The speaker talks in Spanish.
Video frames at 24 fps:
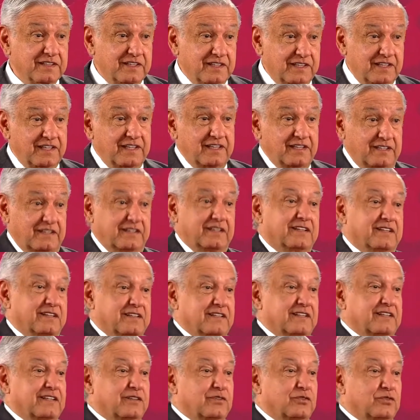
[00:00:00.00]

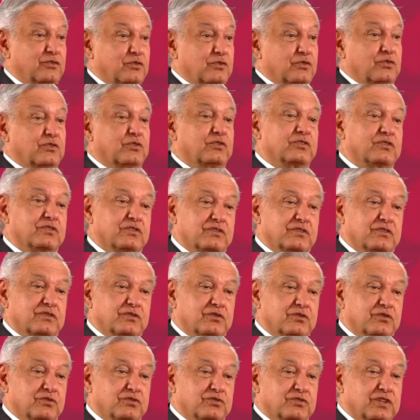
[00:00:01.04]
Y
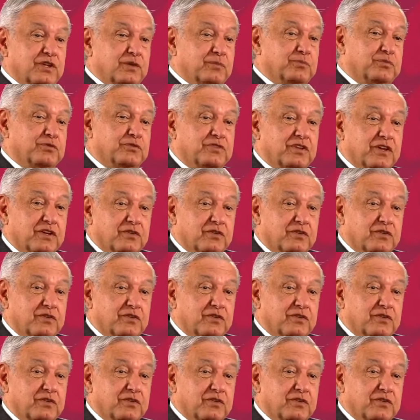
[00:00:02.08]
en los tiempos